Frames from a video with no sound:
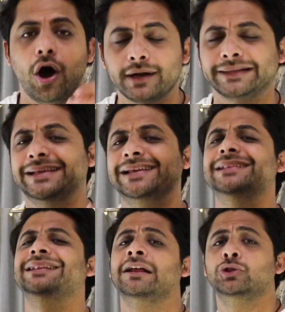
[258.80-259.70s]
और
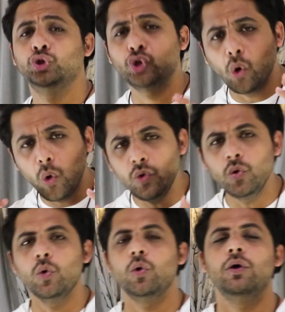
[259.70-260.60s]
इन
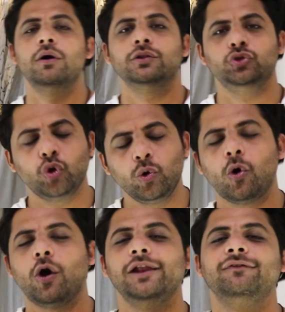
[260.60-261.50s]
दोनों दोनों
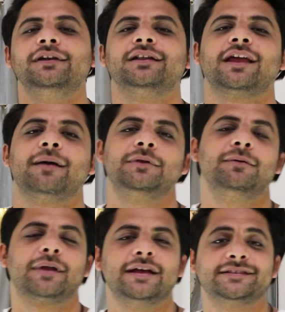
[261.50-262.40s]
ऑयल फिल्टर कैप की
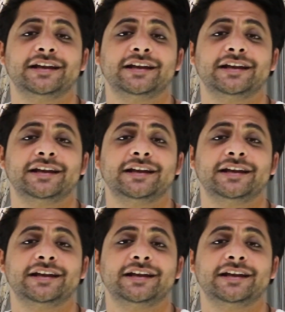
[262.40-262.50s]
प्राइस